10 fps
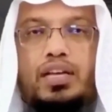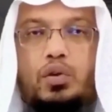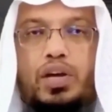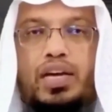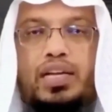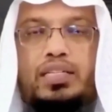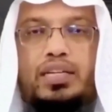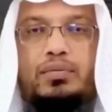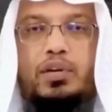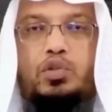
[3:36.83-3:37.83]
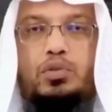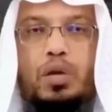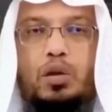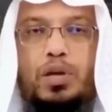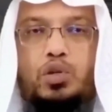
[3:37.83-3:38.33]
এটা হয়ে গেলে যে একটা মানুষ
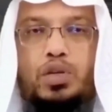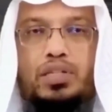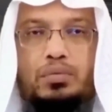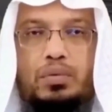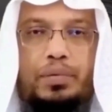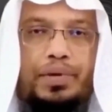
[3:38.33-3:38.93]
খুব ভালো মানুষ হয়ে যাবে